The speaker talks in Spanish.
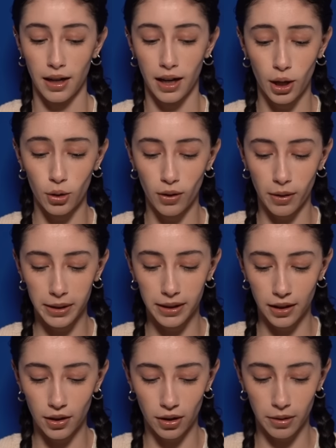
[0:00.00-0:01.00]
Genuinamente
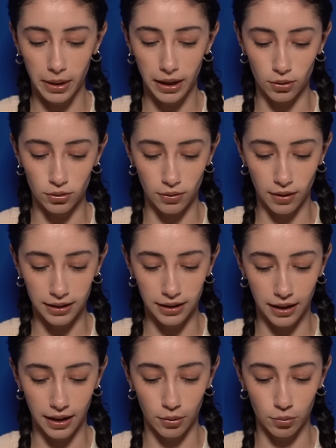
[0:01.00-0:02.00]
creo que me causó un,
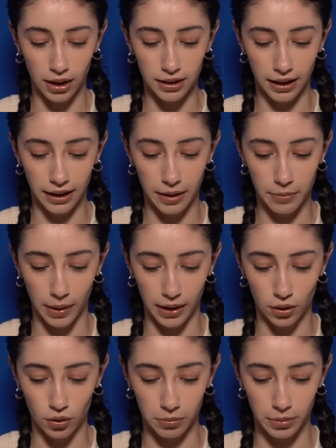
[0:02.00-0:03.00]
ataque de
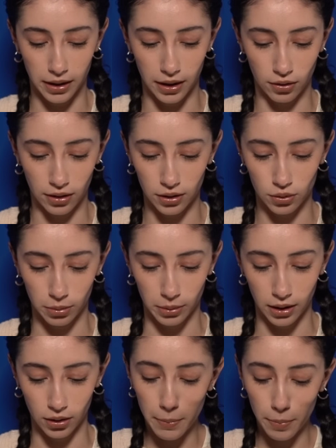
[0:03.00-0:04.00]
pánico un video que
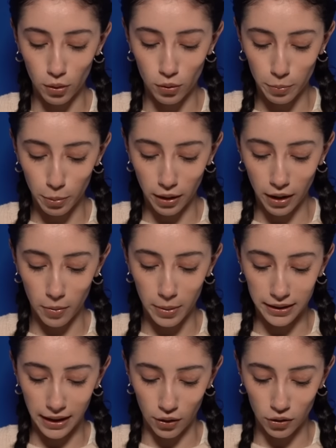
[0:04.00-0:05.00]
subí. Me preocupó que
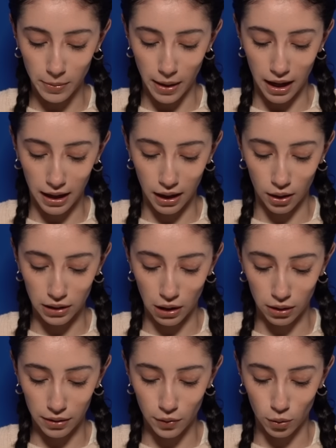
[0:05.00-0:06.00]
comentarios me hayan causado
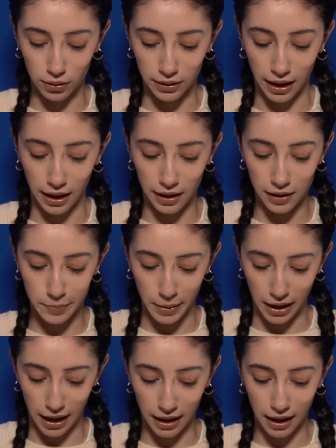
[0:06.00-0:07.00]
dificultad de
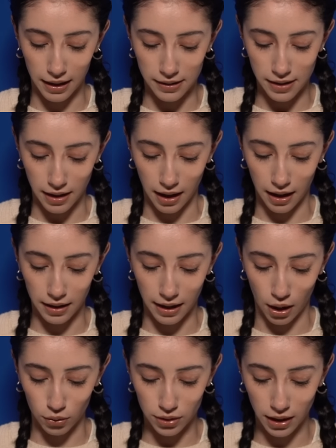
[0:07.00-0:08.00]
respirar, ansiedad,
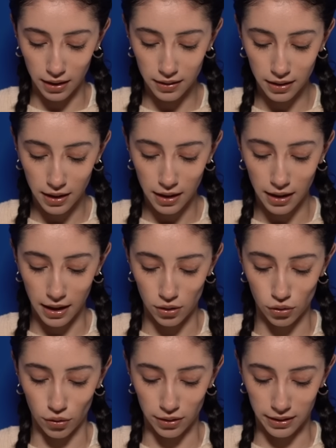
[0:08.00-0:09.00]
náuseas.
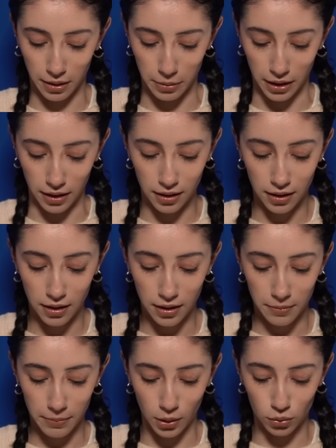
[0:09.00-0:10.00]
Eso no está bien
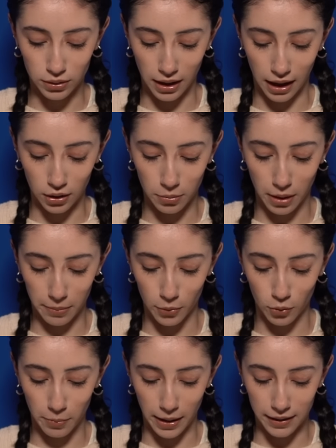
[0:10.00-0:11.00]
me gustaría tomarme
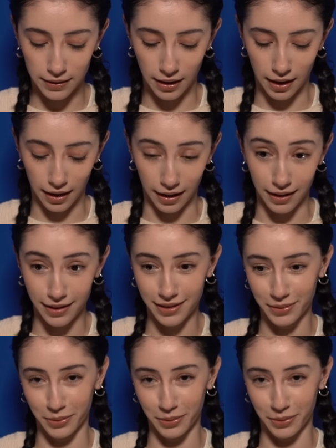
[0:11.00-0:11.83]
un mes sin redes.